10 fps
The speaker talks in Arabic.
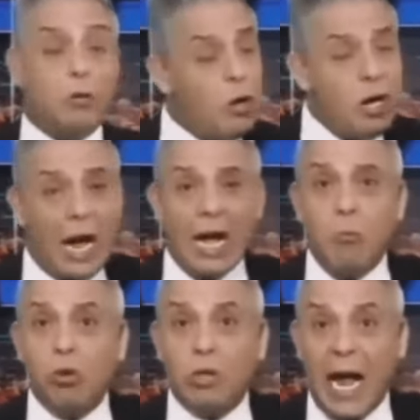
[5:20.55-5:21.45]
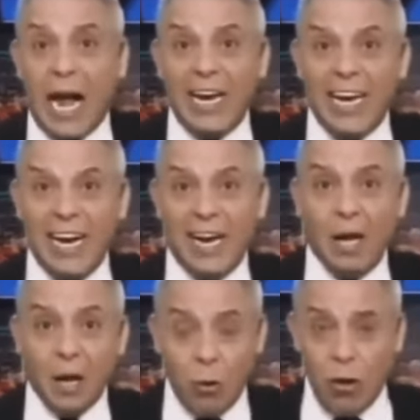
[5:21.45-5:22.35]
كل حاجه متاحه ليه
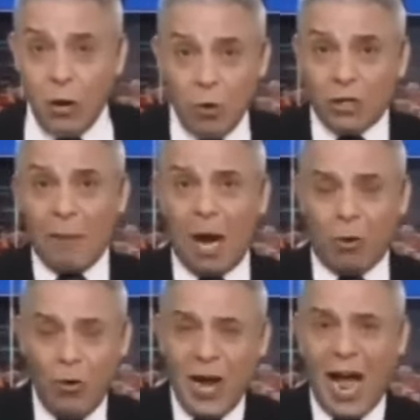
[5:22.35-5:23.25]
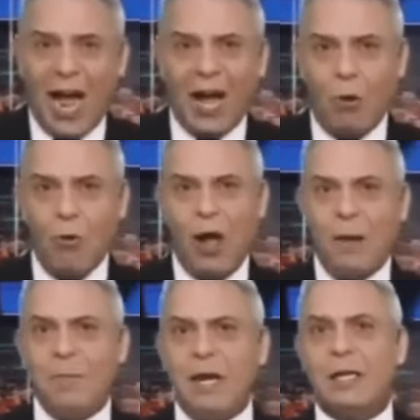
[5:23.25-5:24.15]
كل المجتمع كل حاجه هو
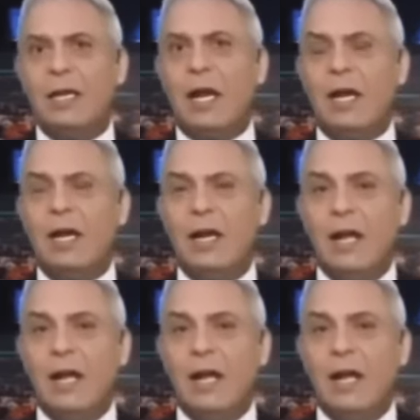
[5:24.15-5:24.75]
ابن تلك